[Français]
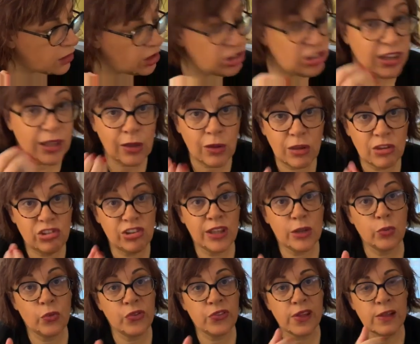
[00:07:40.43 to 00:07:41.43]
je l'ai
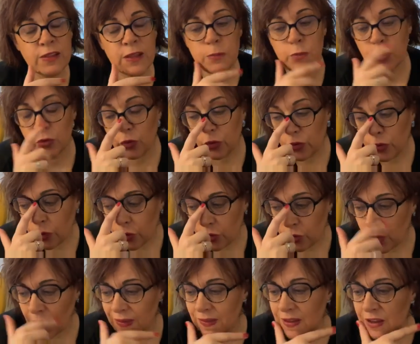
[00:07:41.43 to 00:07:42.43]
constaté pendant ce
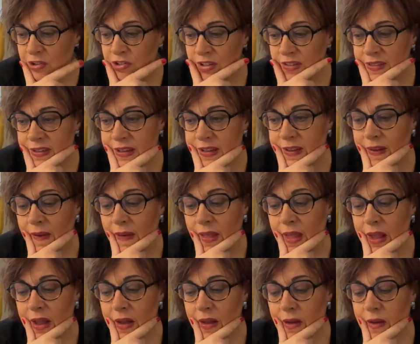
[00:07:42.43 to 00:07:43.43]
soin énergétique,
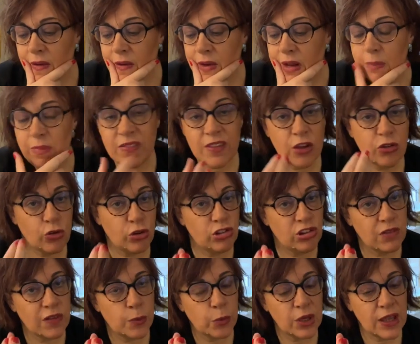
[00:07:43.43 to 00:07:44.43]
euh, les messages que
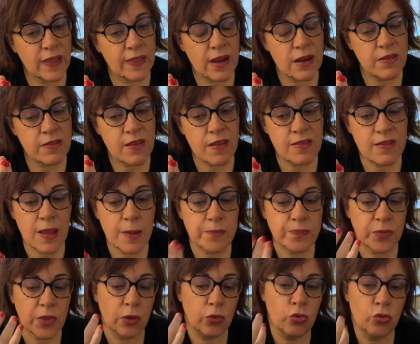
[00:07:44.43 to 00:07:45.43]
j'ai vraiment canalisés, c'est
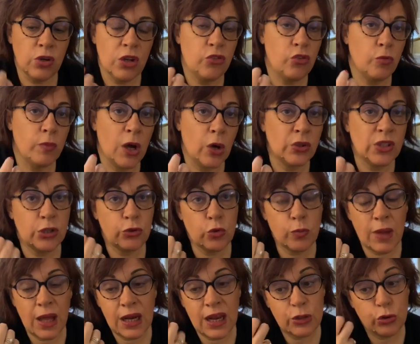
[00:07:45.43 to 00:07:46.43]
nous les humains, on a du
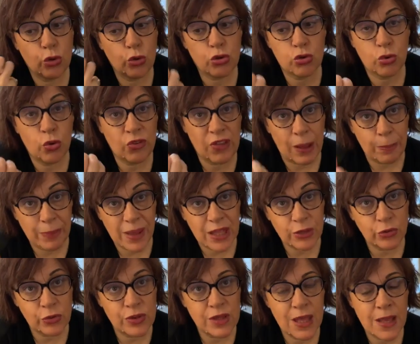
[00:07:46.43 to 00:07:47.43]
mal à deux choses, à
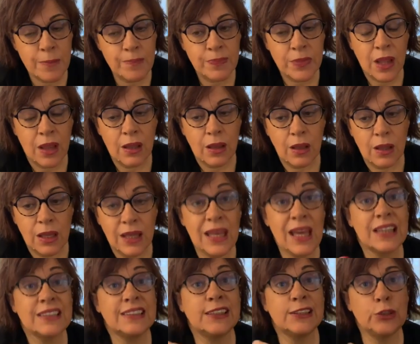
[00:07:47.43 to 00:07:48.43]
pardonner et
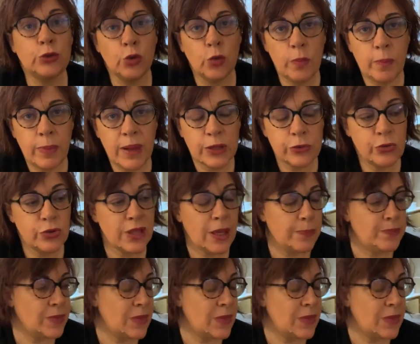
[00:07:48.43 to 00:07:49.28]
à se pardonner.